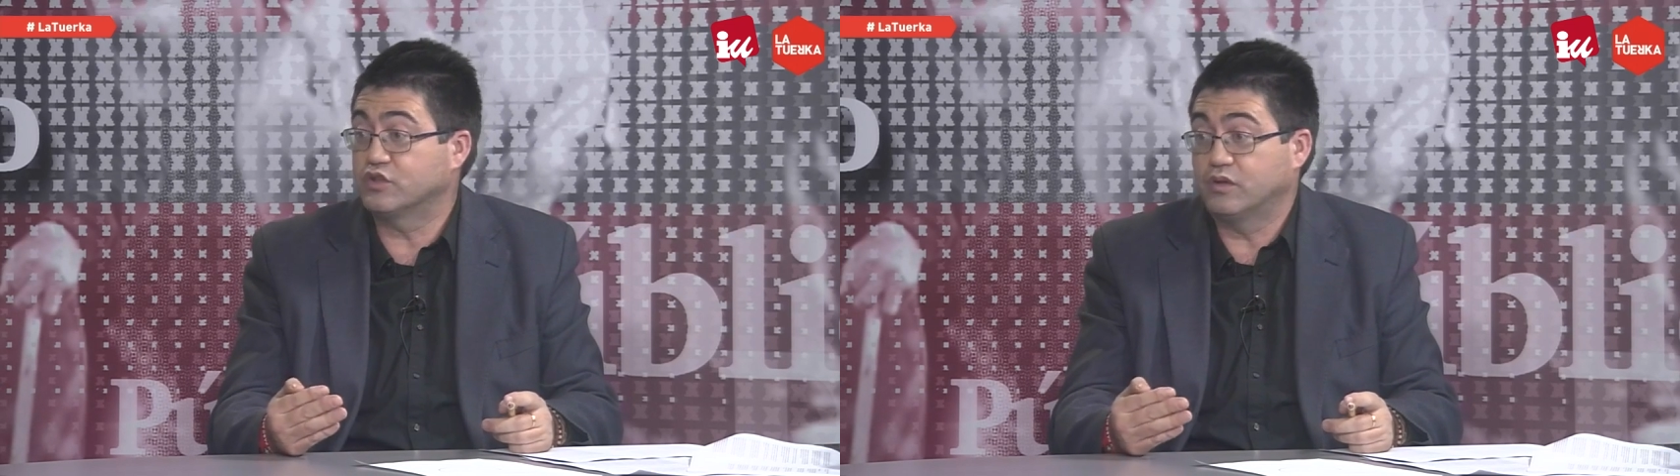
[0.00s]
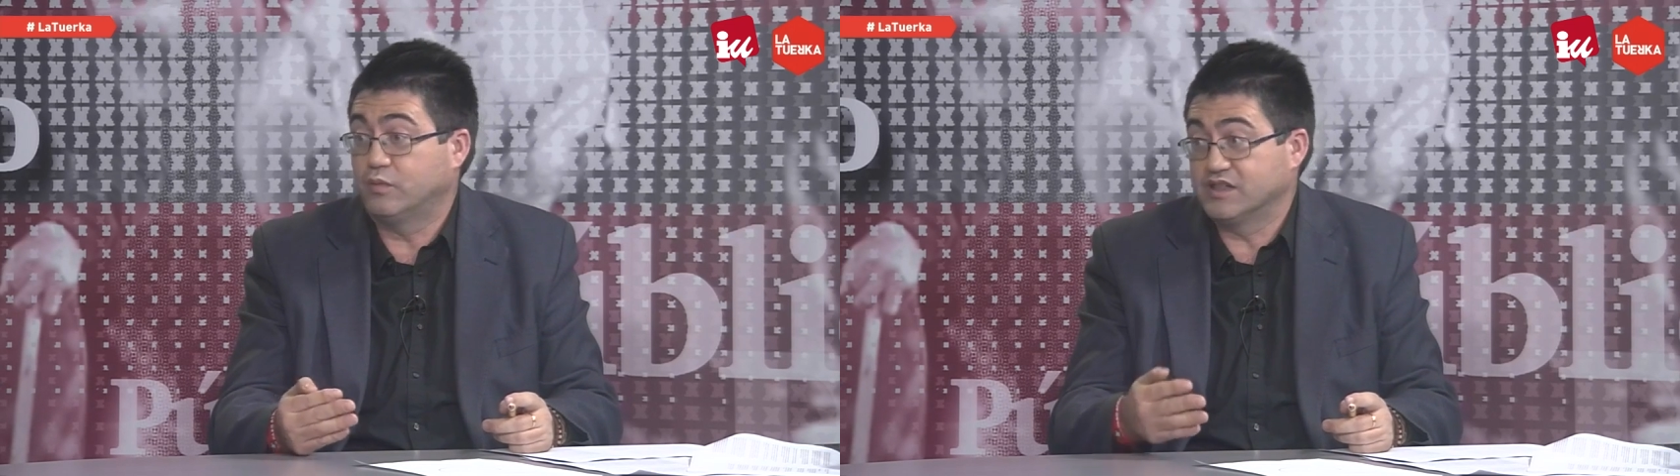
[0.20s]

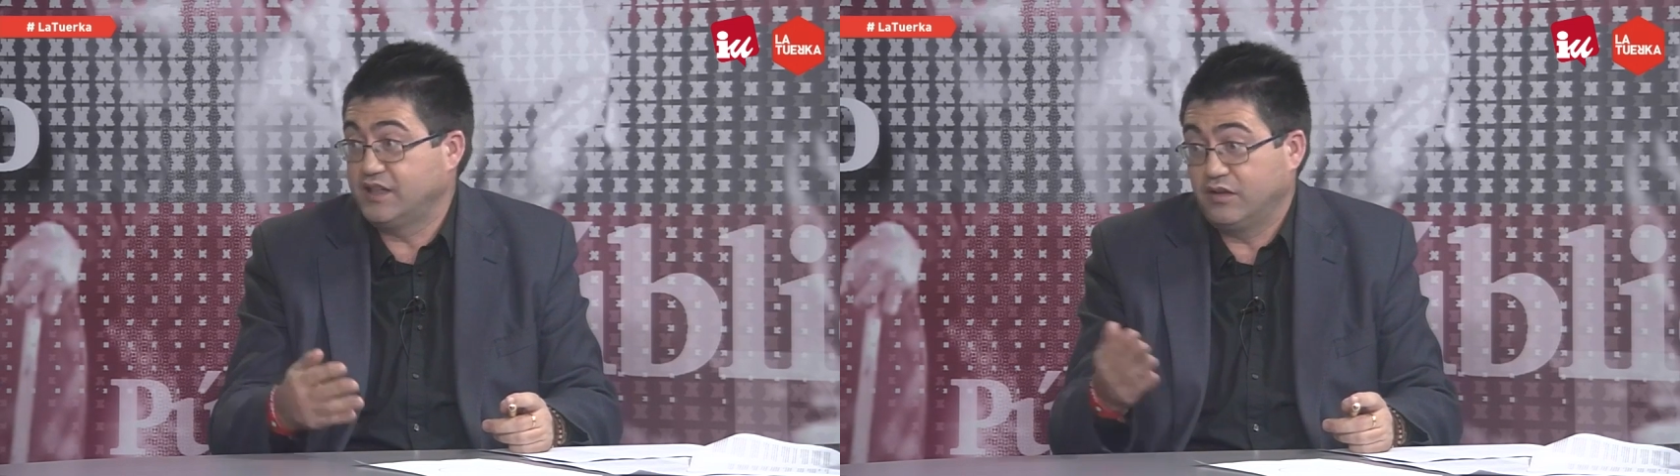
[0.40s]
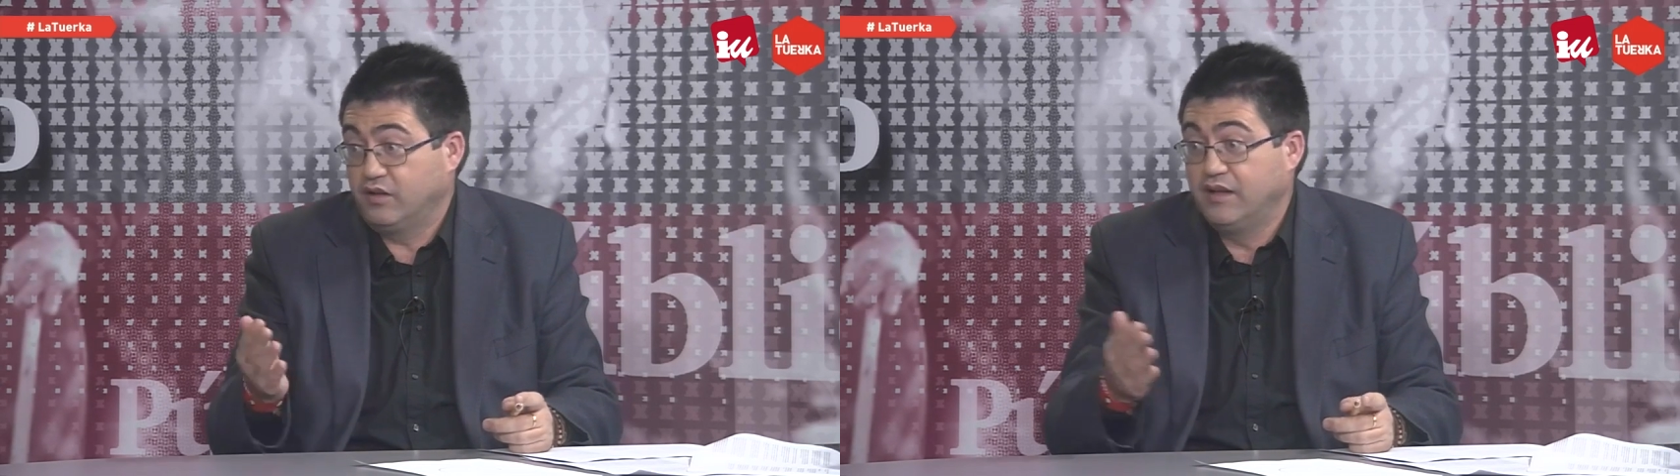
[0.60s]
como ha
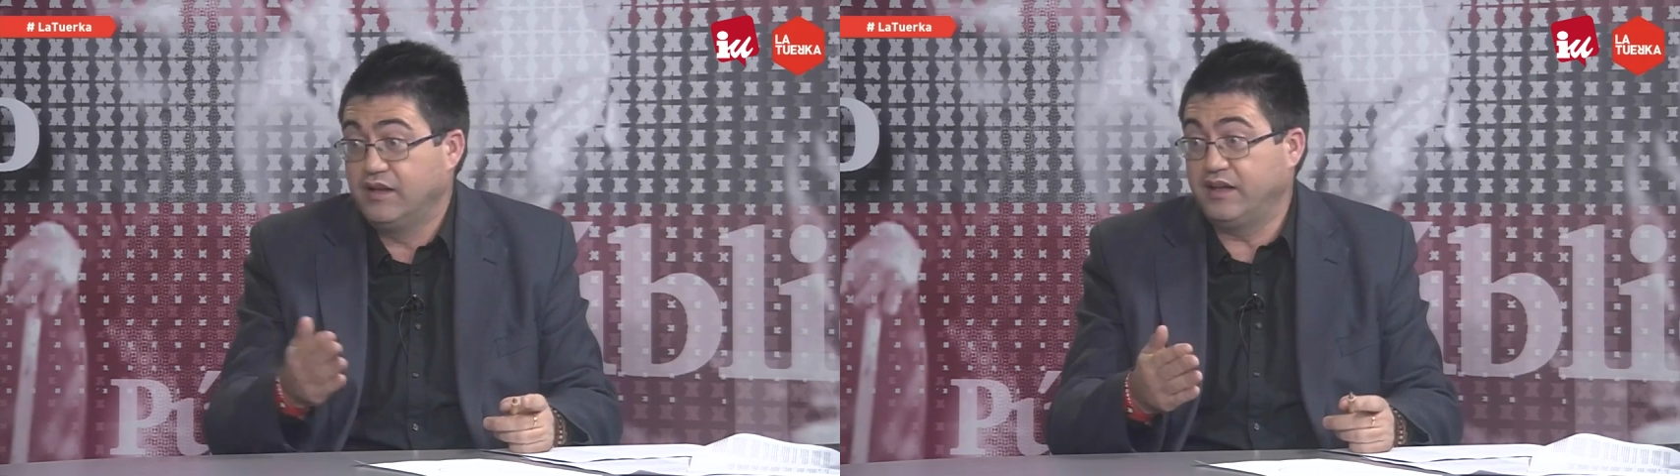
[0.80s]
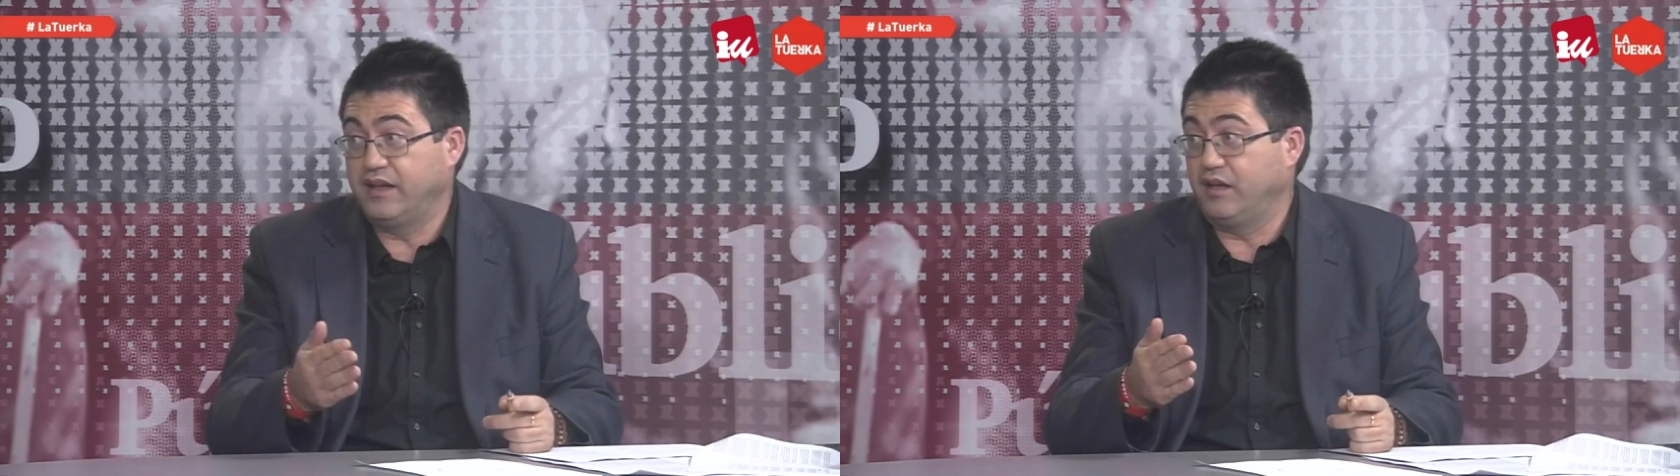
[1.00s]
sido
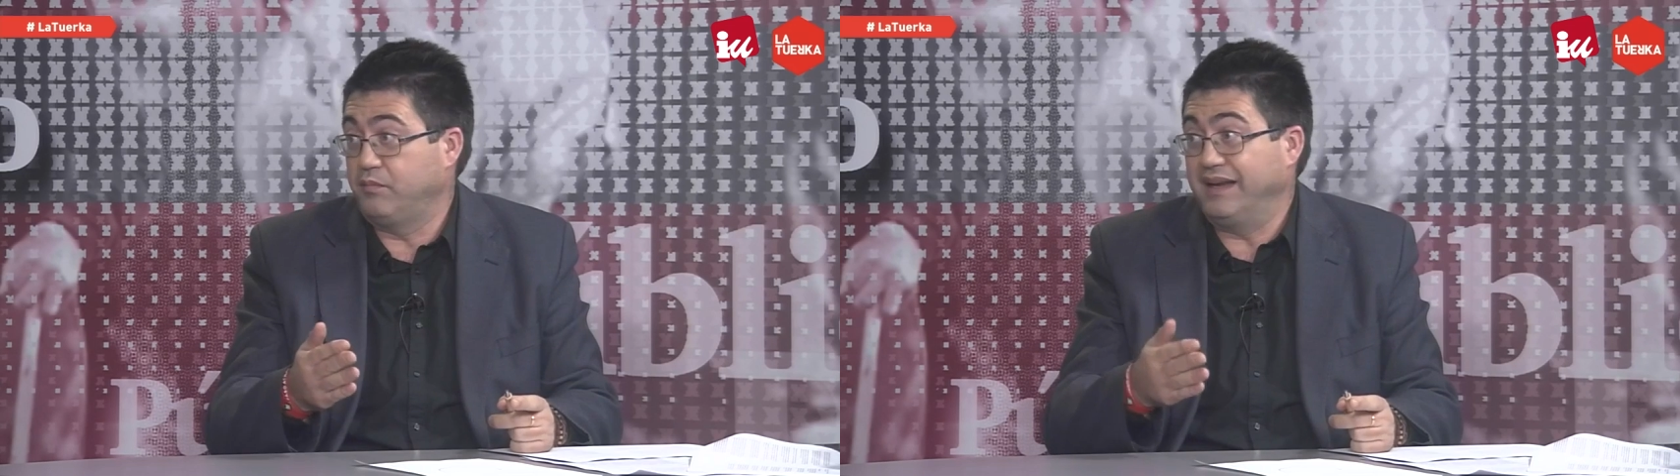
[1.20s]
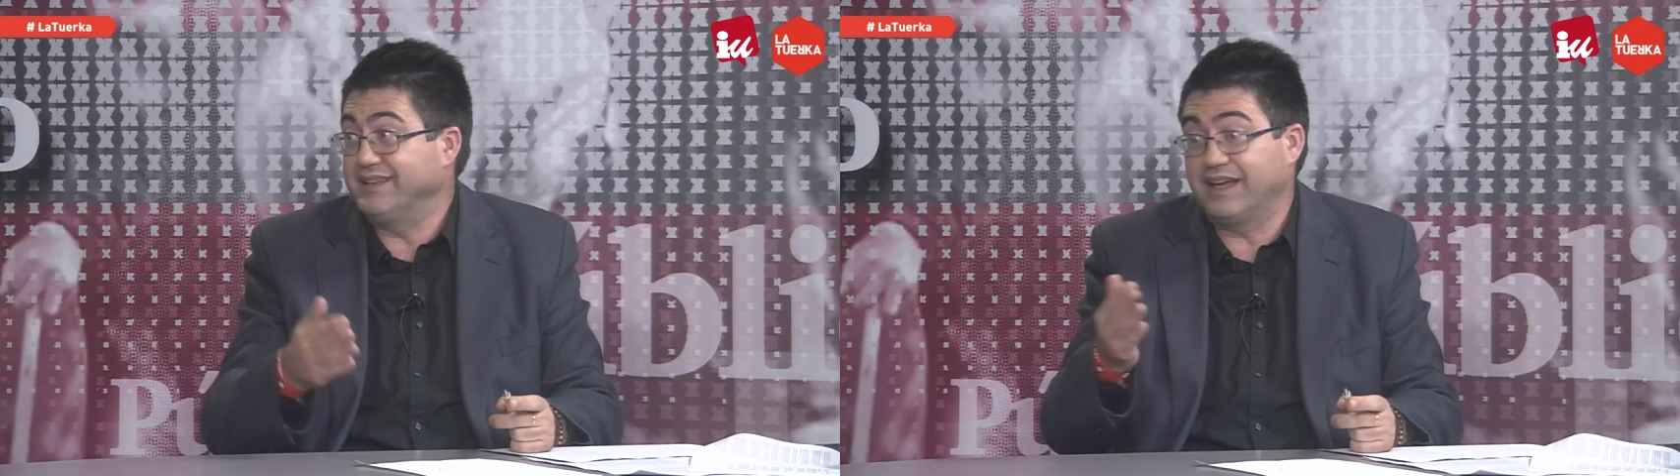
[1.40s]

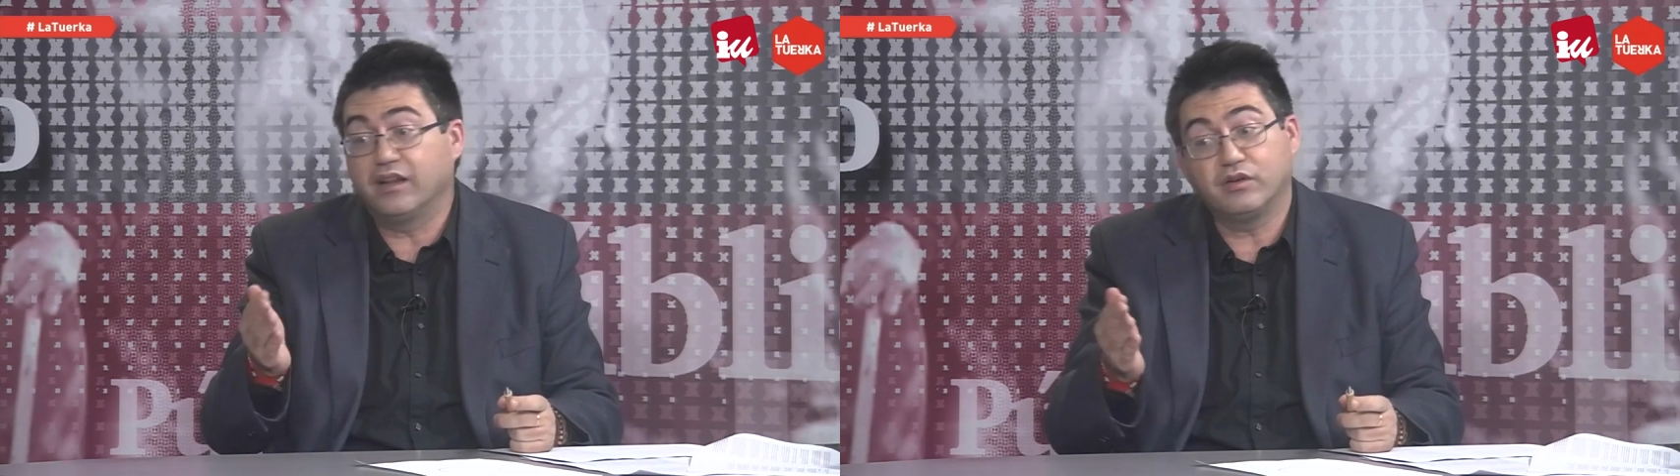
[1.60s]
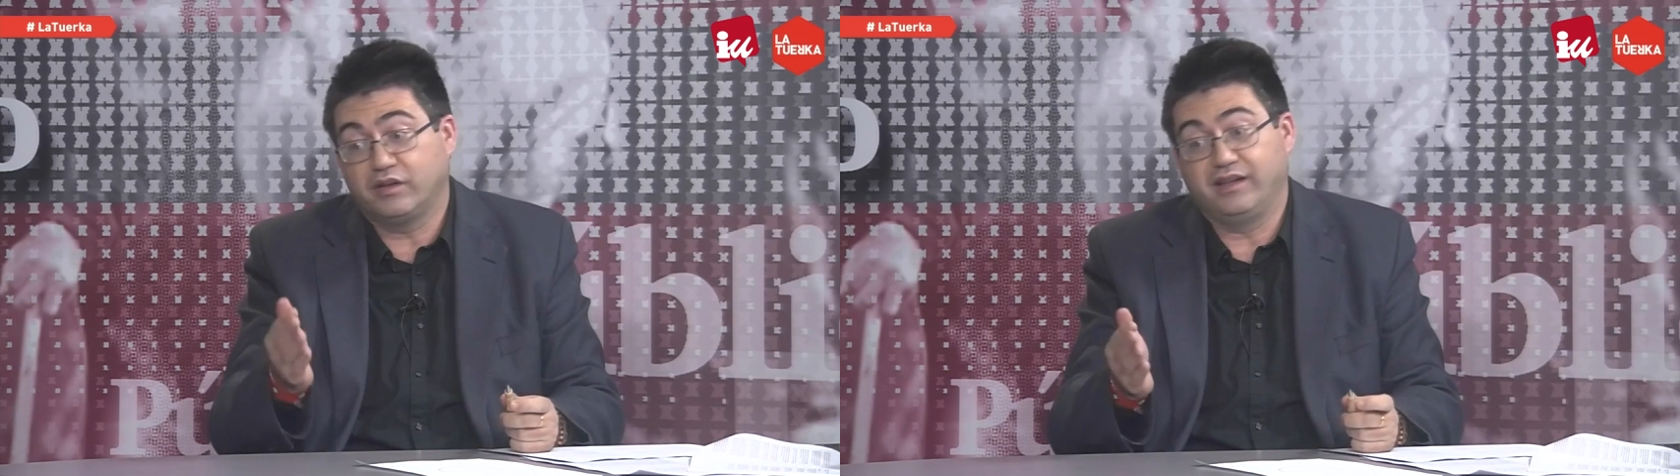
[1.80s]
planteado.